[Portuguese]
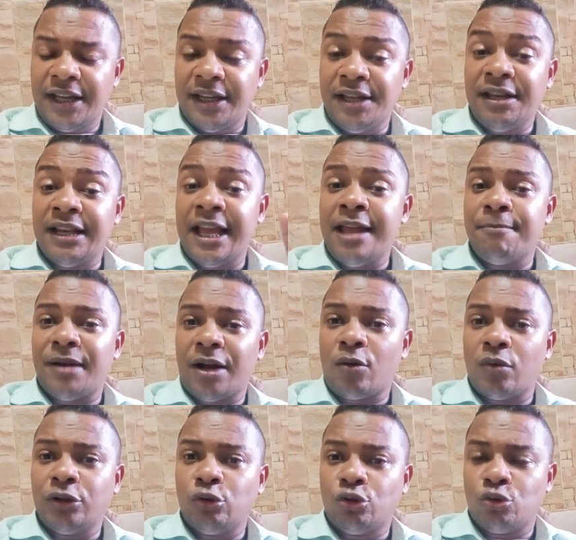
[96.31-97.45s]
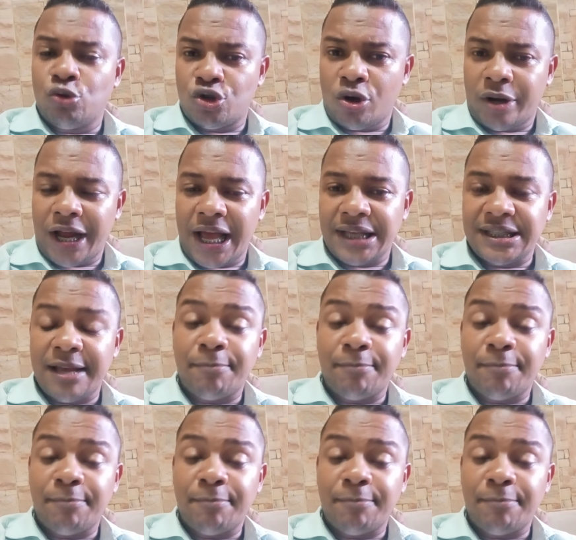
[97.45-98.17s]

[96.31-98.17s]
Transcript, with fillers: e lembra quando tu chorasse.